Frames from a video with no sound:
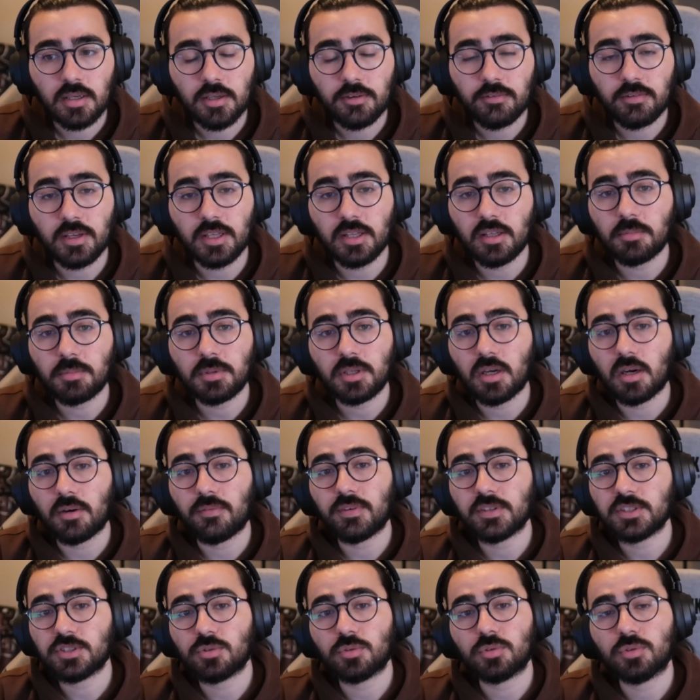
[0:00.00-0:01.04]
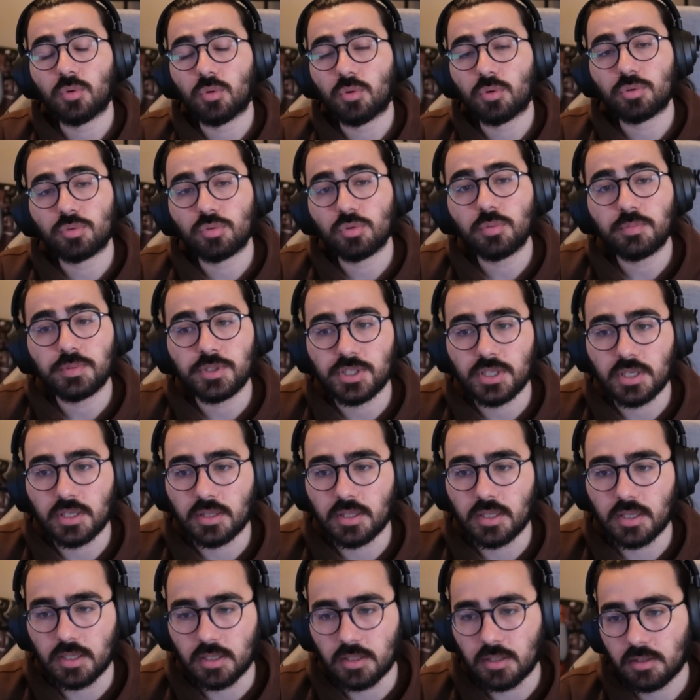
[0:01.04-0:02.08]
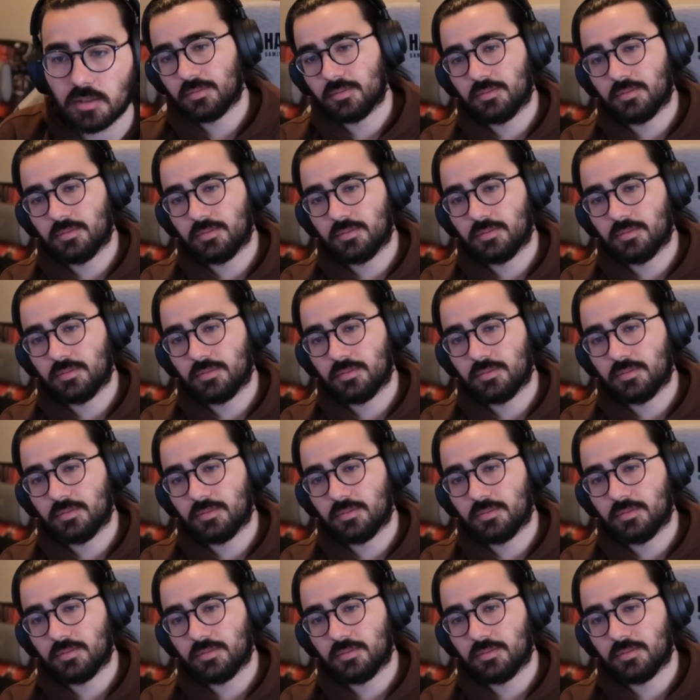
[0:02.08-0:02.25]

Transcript: Ve adamın kafası yorduğu bir şey değil.